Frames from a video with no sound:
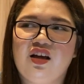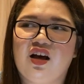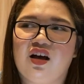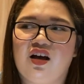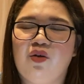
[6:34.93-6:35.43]

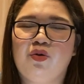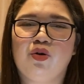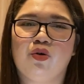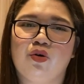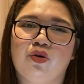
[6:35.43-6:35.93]
siya, ewan
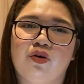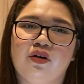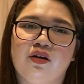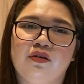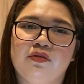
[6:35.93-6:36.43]
ko,
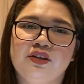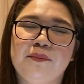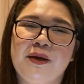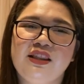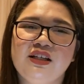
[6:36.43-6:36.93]

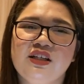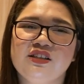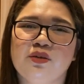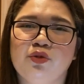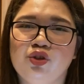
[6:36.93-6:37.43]
depende kasi
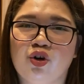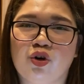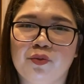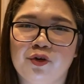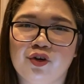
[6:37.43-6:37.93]
sa mood ko
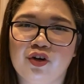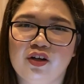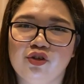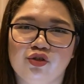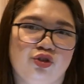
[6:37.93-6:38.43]
kung
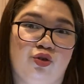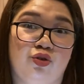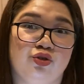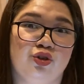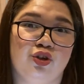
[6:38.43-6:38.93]
ano yung gusto
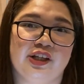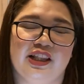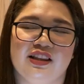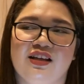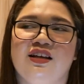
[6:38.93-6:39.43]
kong suotin.